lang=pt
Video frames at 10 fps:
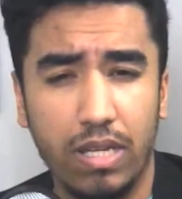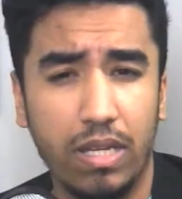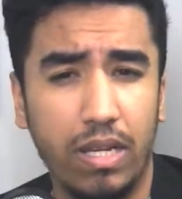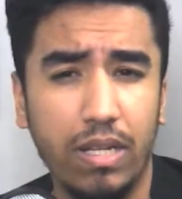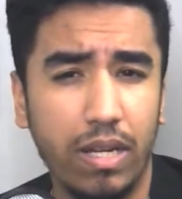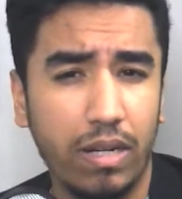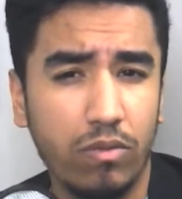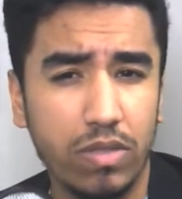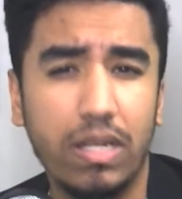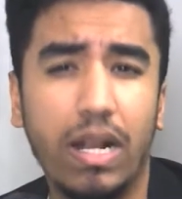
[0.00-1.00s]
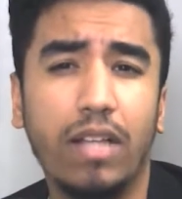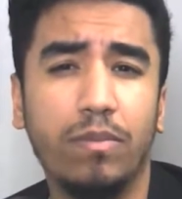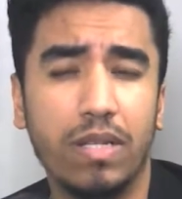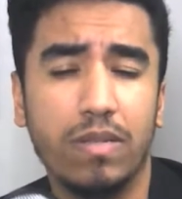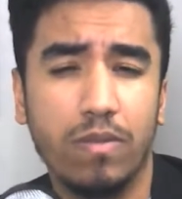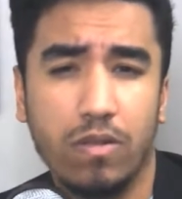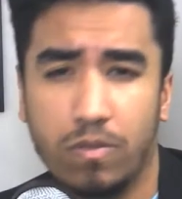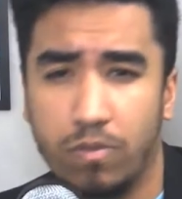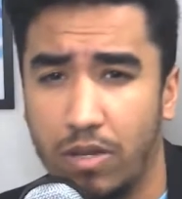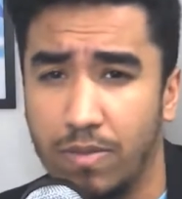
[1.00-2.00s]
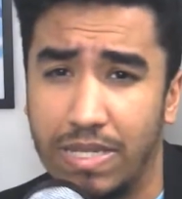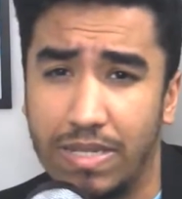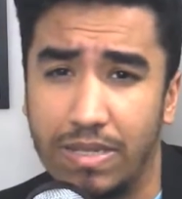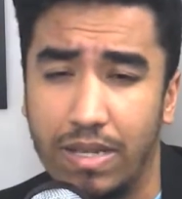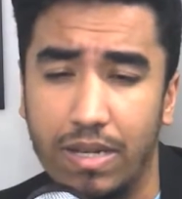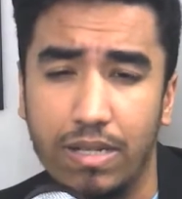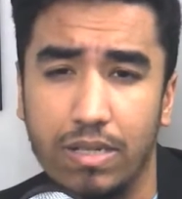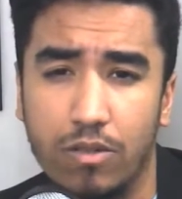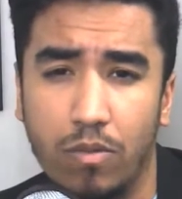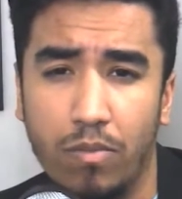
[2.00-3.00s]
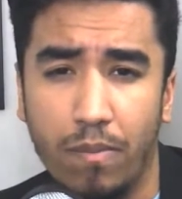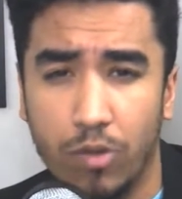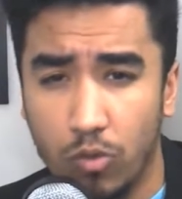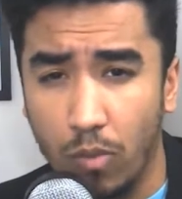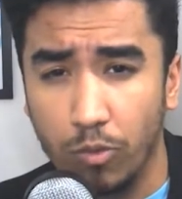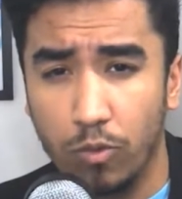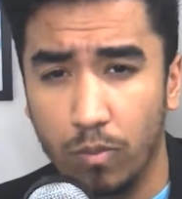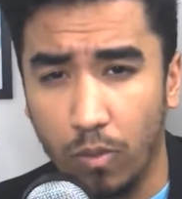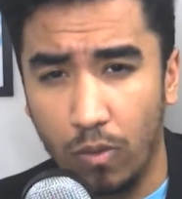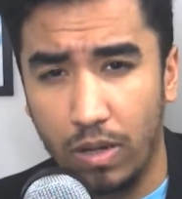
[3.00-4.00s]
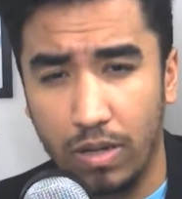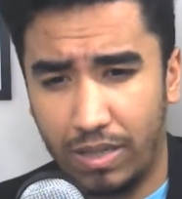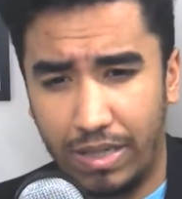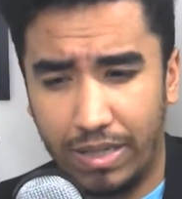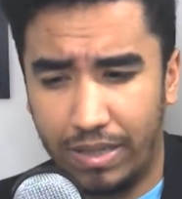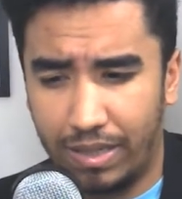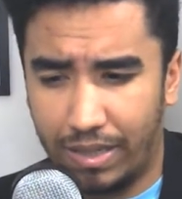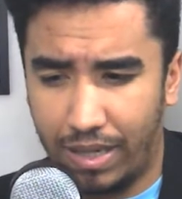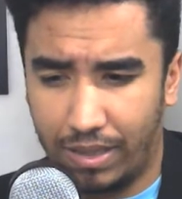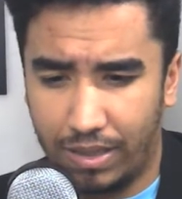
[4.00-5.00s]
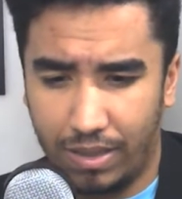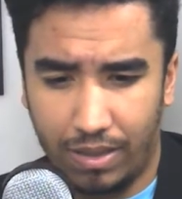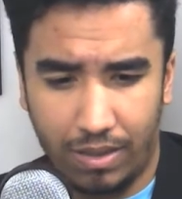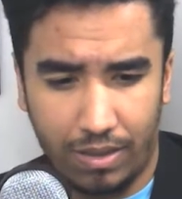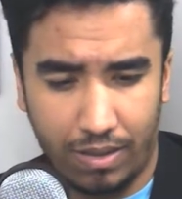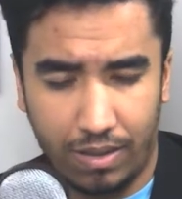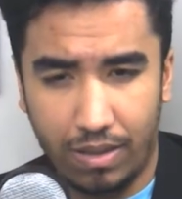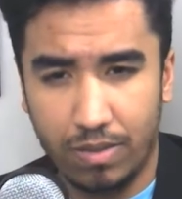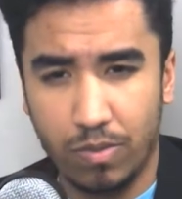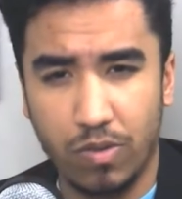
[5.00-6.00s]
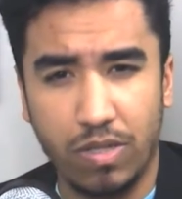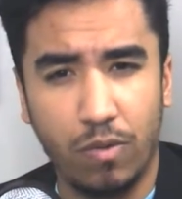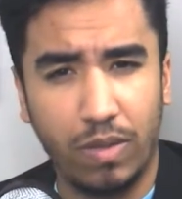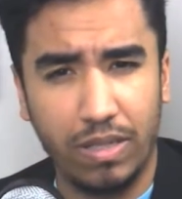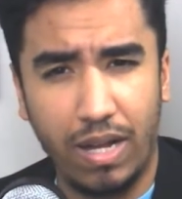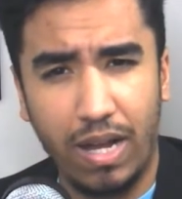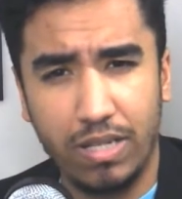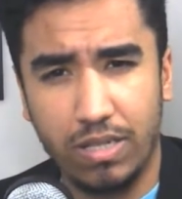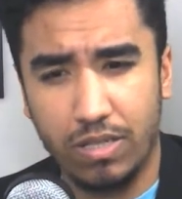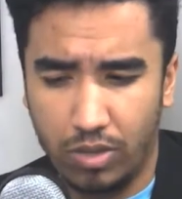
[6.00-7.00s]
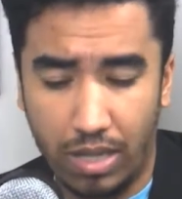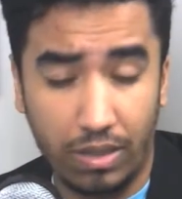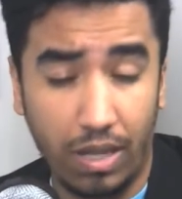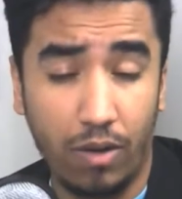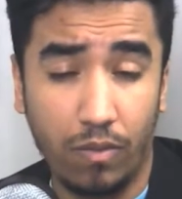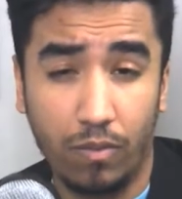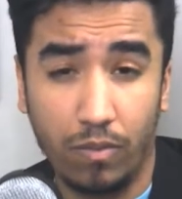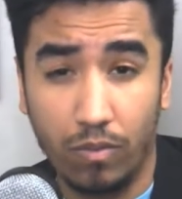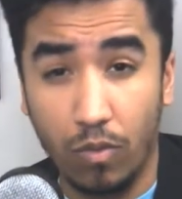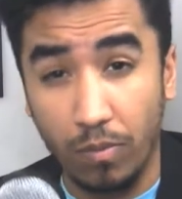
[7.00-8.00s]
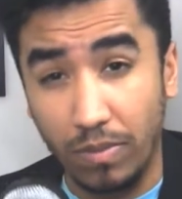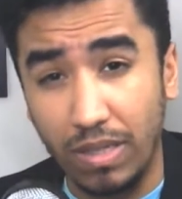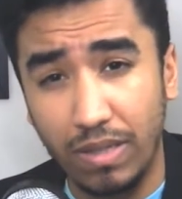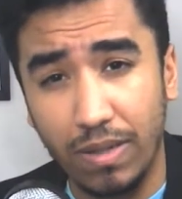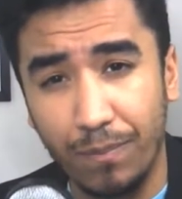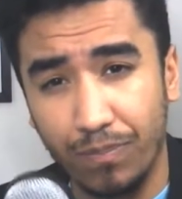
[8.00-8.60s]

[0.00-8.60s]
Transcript: E ele é considerado pelas pessoas próximas dele como uma pessoa muito boa. E ele quer que as pessoas tenham qualidade, tenham comida,